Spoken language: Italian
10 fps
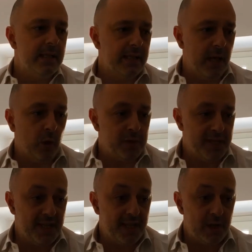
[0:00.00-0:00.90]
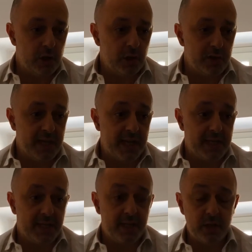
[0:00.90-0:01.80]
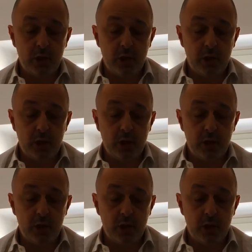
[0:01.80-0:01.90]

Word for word: Che cos'è Statale 106? Statale